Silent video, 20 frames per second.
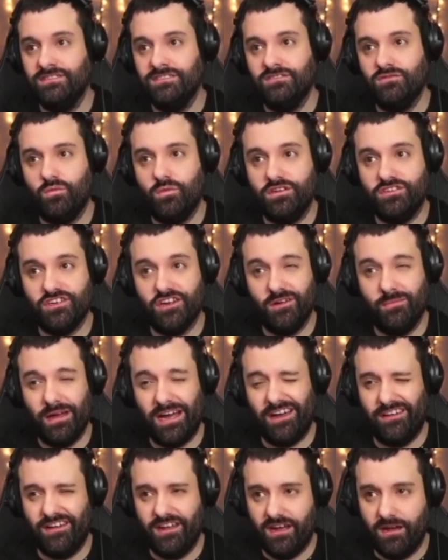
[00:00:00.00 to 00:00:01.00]
which are
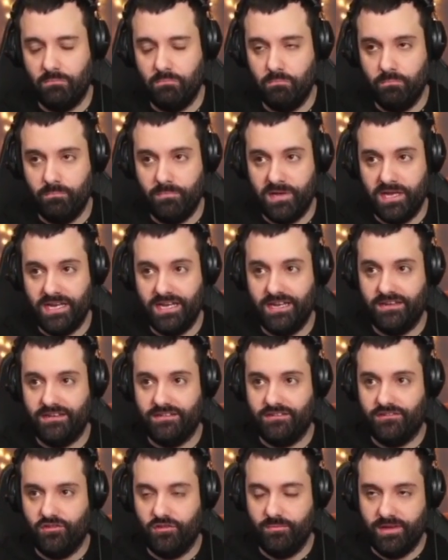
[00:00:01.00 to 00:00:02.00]
about a minute
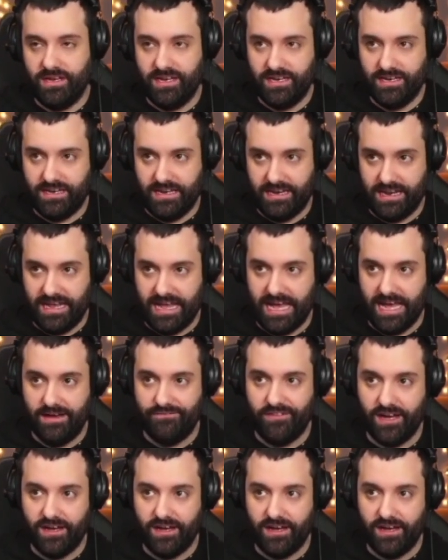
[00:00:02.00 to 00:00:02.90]
to a minute and a half off